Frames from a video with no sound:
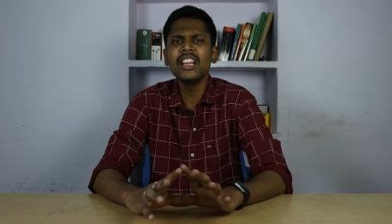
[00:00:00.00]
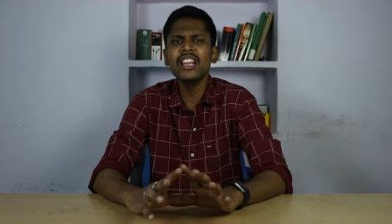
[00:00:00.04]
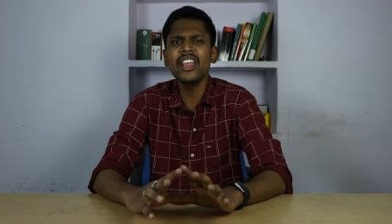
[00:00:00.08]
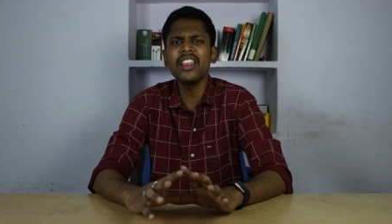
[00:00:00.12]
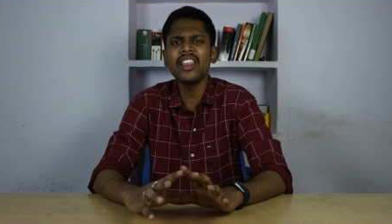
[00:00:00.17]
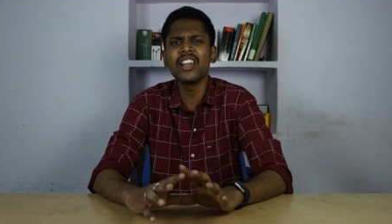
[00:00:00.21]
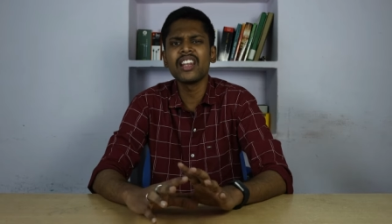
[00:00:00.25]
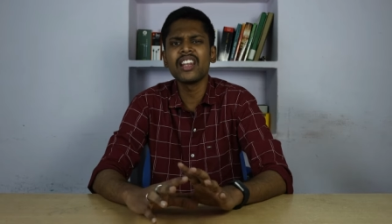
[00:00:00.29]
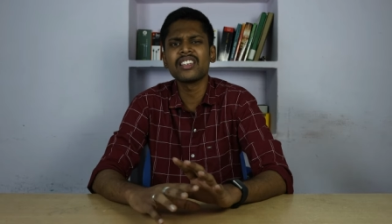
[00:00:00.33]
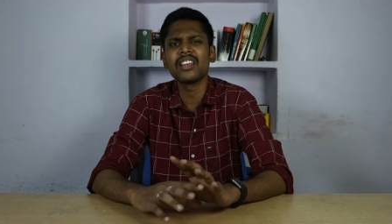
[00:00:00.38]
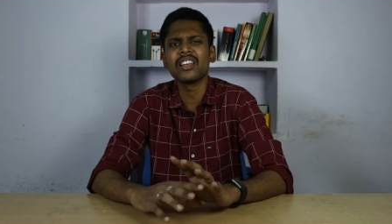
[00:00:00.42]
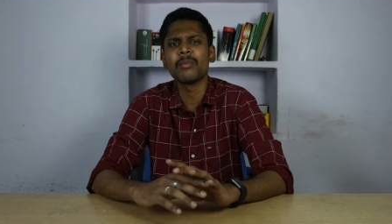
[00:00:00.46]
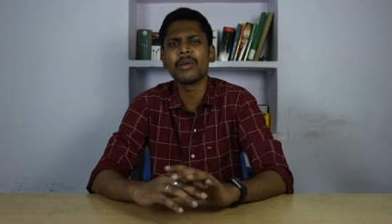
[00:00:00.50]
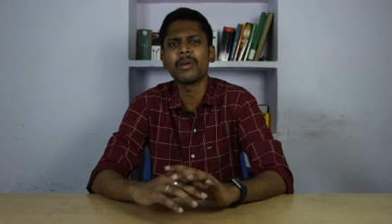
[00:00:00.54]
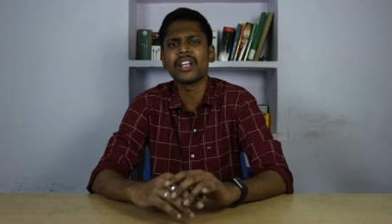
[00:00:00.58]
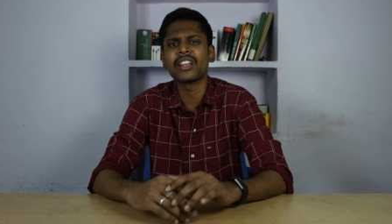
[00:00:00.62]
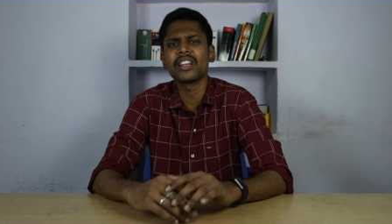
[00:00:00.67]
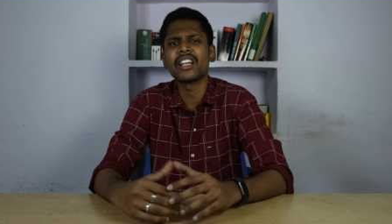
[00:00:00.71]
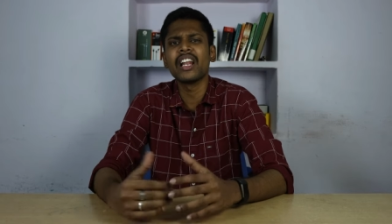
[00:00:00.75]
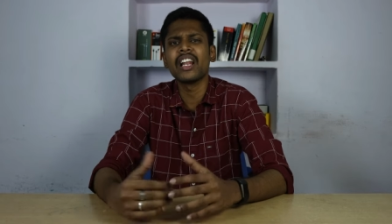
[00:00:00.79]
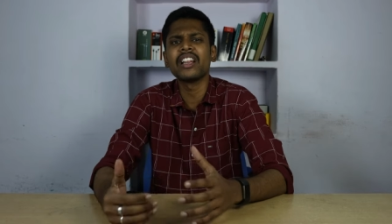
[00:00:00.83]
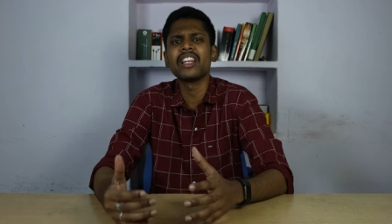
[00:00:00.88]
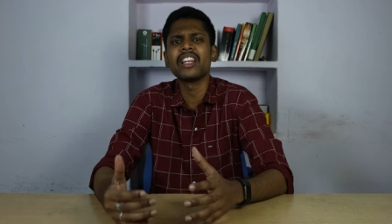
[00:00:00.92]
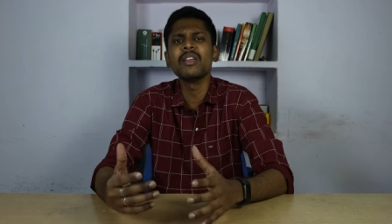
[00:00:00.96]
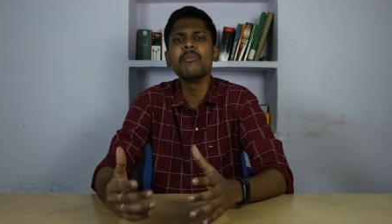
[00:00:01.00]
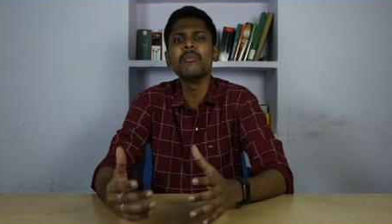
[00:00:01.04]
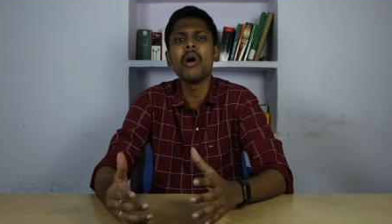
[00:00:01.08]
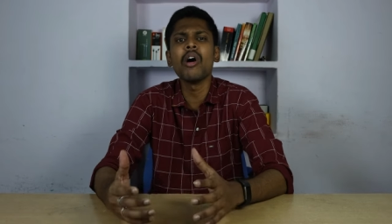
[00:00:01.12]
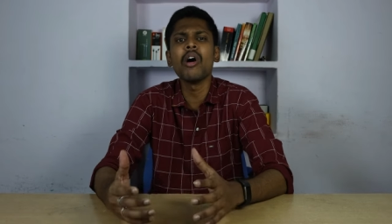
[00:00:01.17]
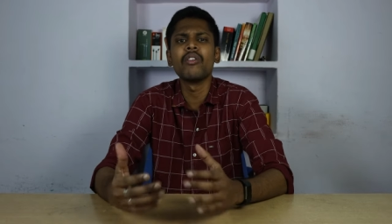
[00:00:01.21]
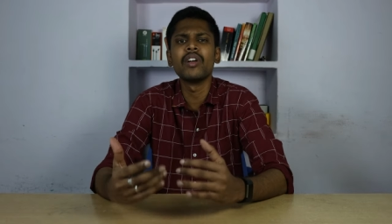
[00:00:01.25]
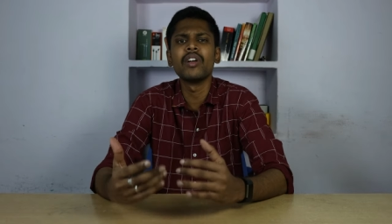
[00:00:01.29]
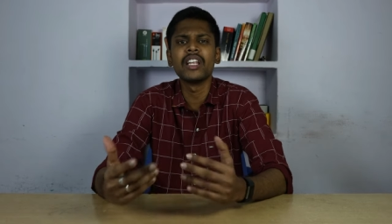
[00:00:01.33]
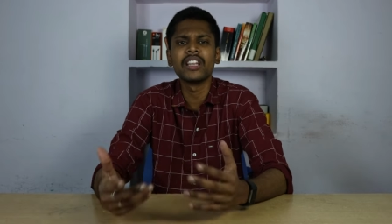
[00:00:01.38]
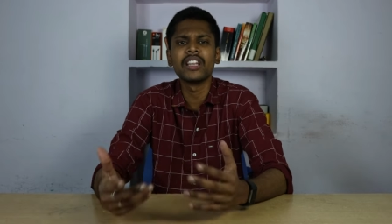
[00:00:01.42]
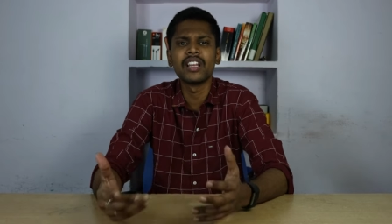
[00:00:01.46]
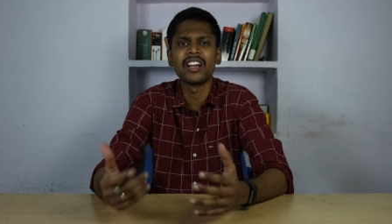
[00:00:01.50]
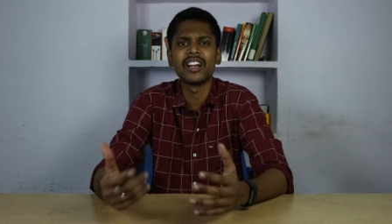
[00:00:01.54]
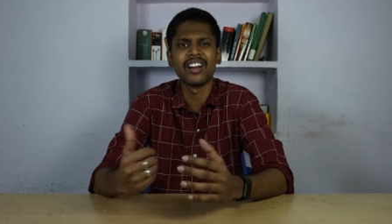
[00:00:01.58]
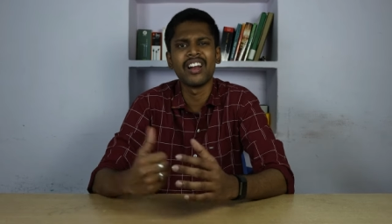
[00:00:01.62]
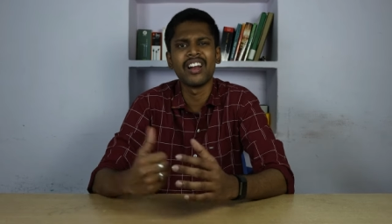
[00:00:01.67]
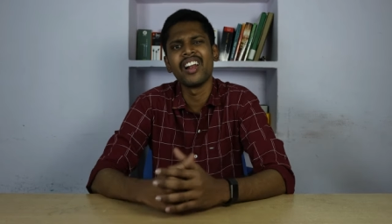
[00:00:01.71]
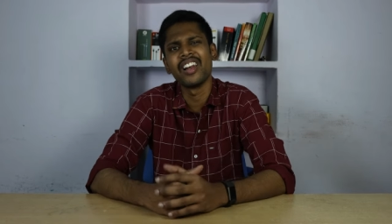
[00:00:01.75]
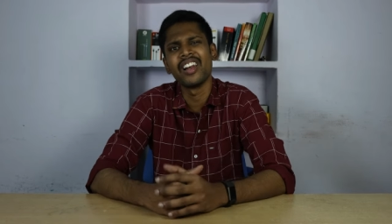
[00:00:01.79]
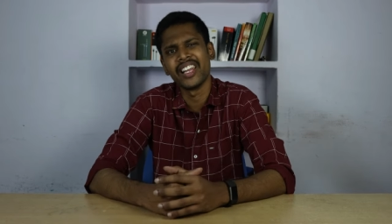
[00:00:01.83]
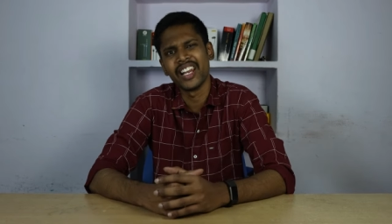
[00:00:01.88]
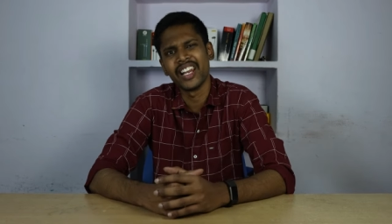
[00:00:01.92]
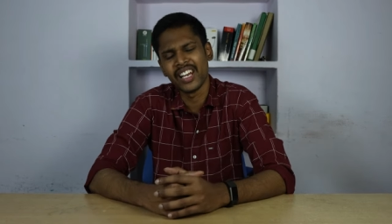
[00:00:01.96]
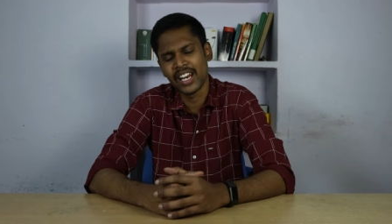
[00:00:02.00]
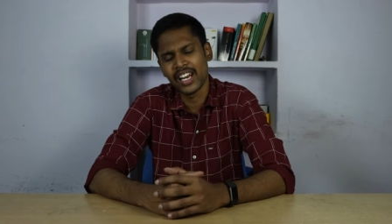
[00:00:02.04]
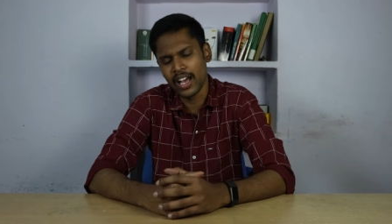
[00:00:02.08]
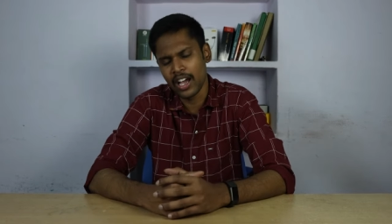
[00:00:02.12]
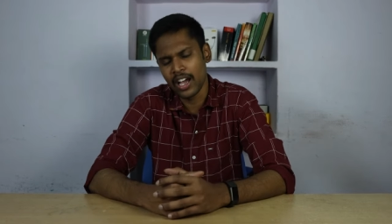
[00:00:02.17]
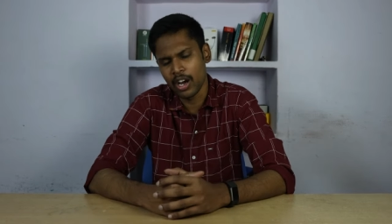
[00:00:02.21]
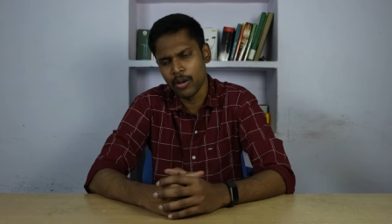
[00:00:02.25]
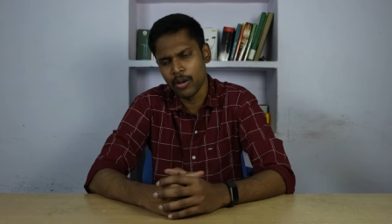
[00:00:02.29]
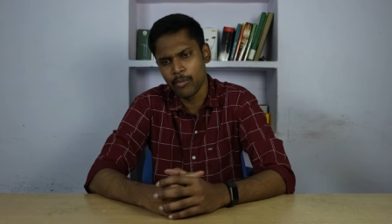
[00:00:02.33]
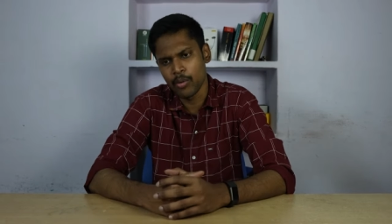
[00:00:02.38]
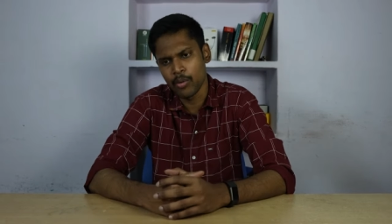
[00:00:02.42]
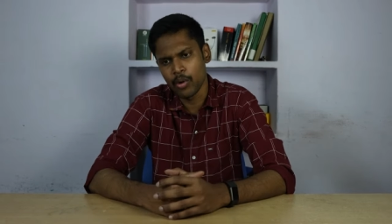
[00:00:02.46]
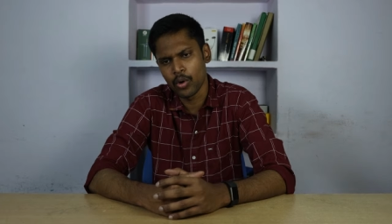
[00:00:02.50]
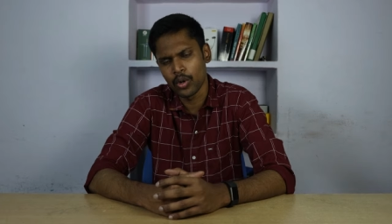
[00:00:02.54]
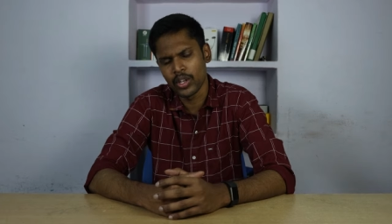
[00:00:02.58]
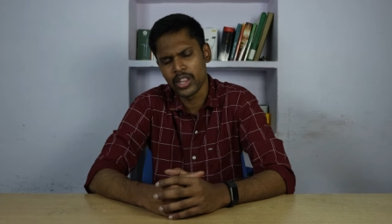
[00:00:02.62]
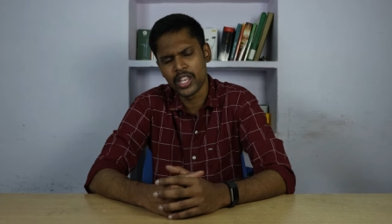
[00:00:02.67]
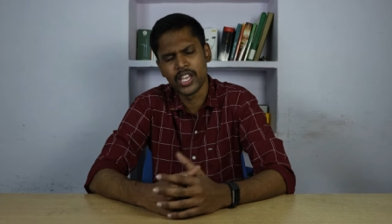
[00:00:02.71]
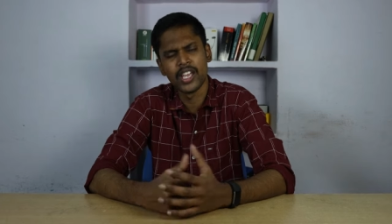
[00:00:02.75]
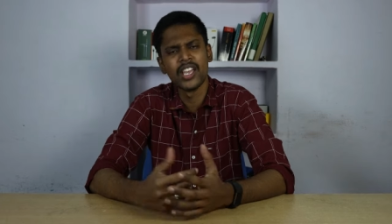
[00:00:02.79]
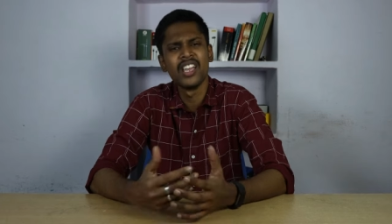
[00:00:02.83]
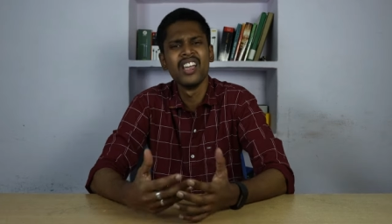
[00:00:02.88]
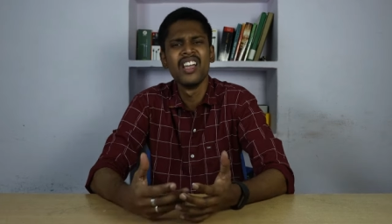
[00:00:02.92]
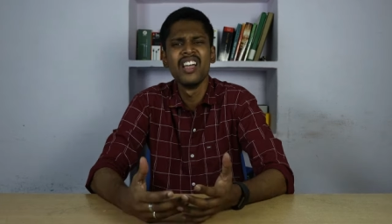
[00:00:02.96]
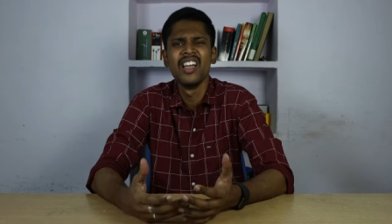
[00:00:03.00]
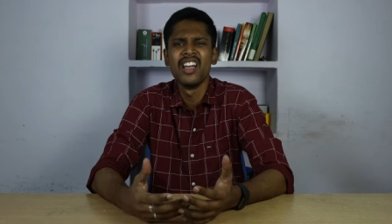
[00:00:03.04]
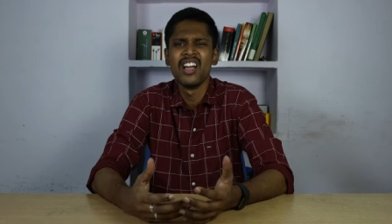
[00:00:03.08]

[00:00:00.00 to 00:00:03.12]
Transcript: இந்த சமயத்தில் தீபாவளி திருநாள் என்ன ஆக போகுது